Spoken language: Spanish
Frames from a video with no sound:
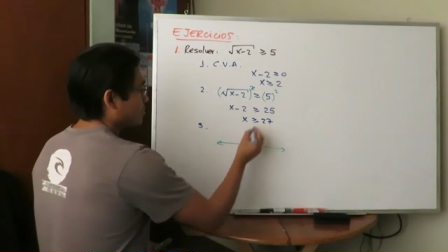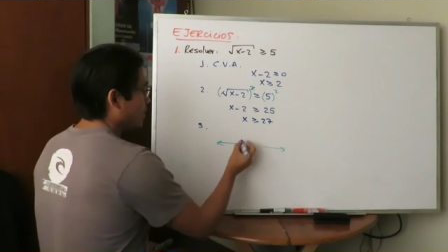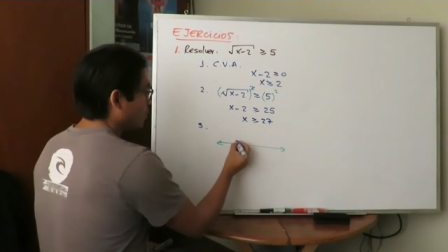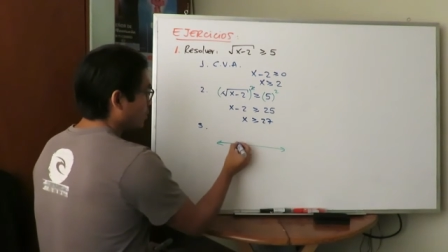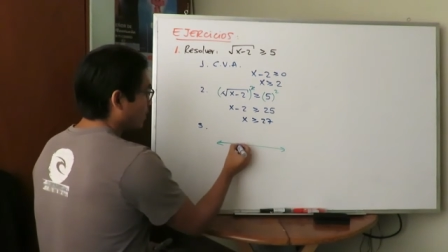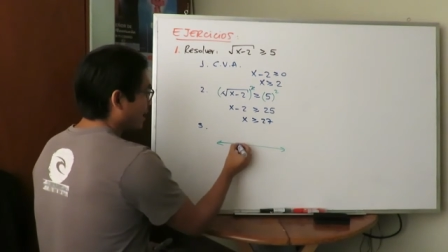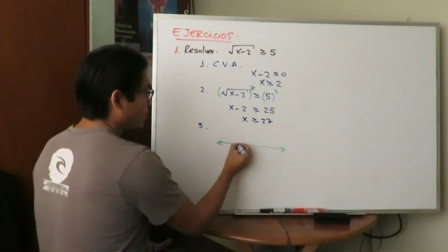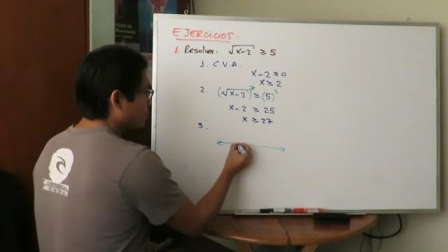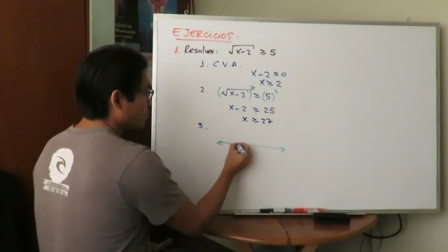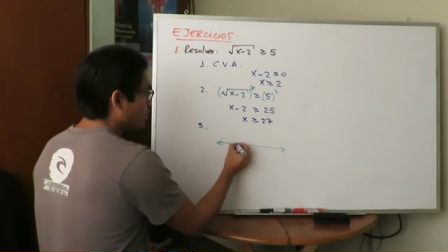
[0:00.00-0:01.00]
es mayor o igual a
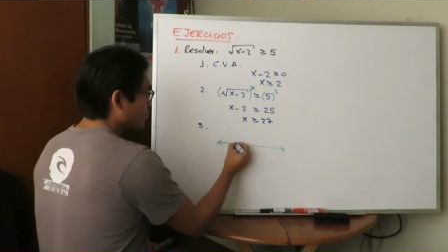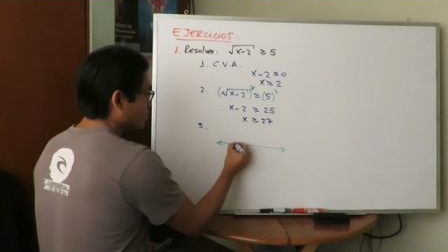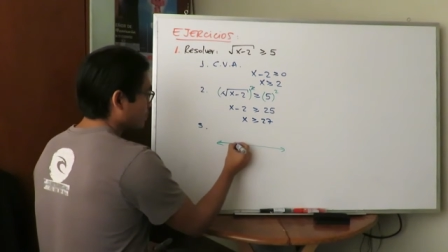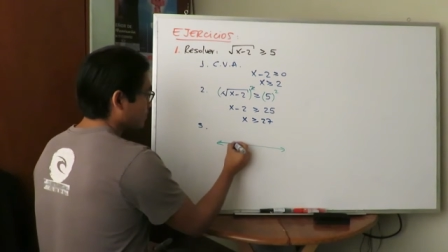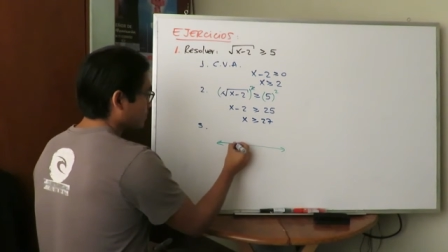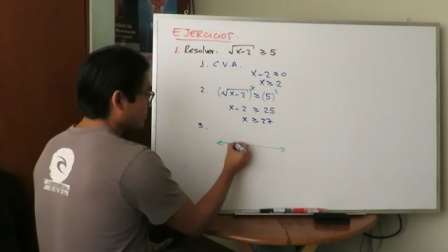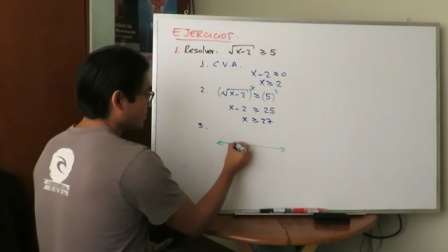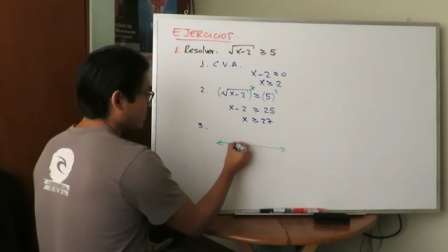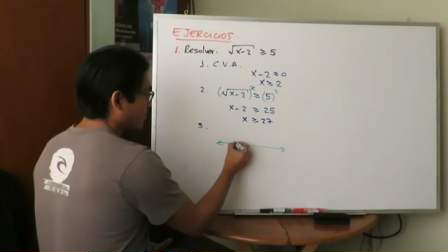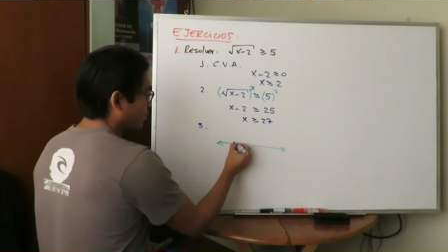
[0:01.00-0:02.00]
2.
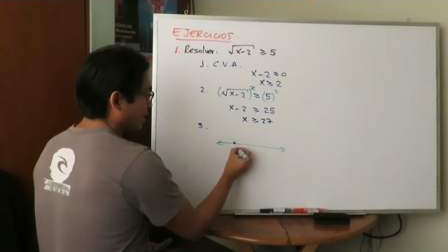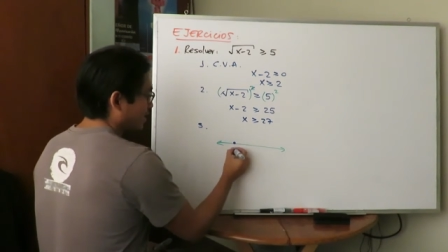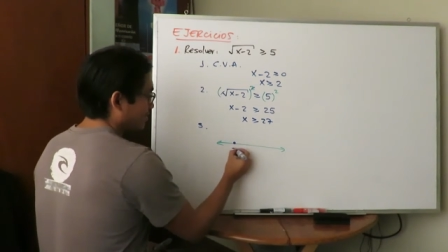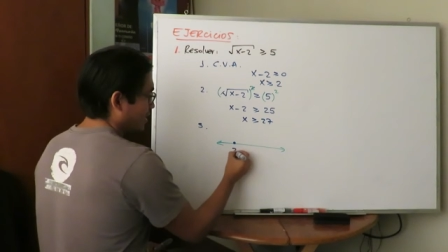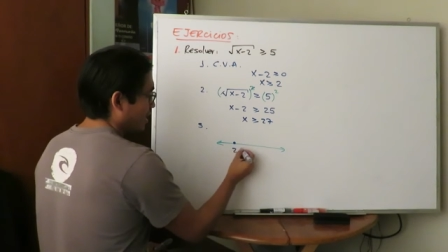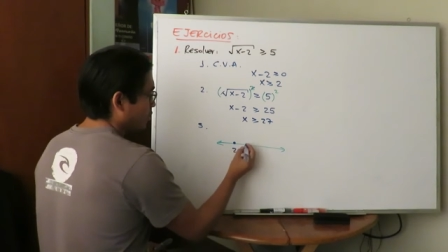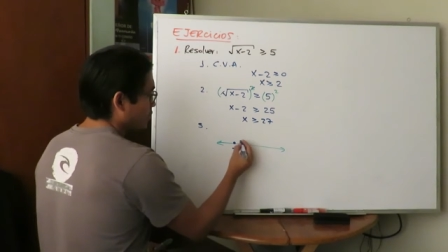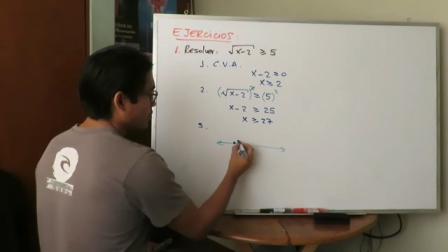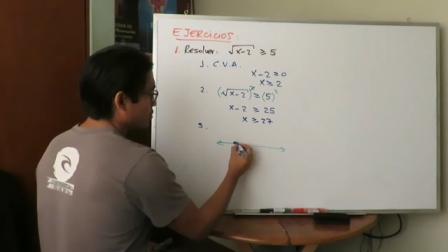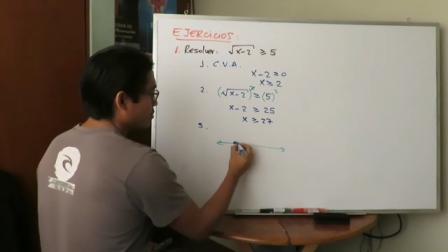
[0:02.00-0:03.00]
Por acá estaría el
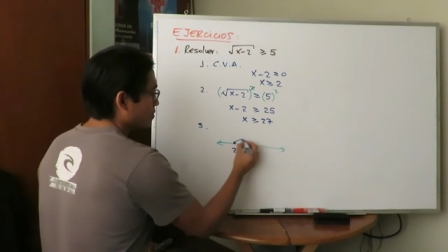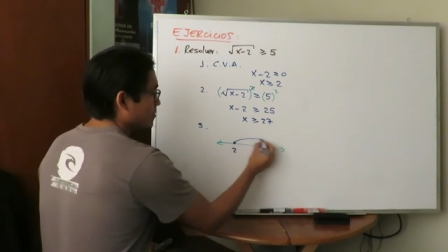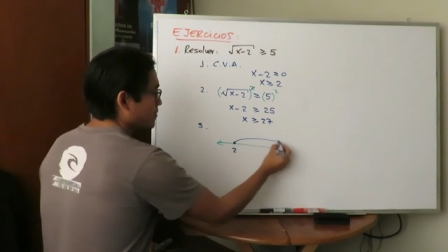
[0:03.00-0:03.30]
2.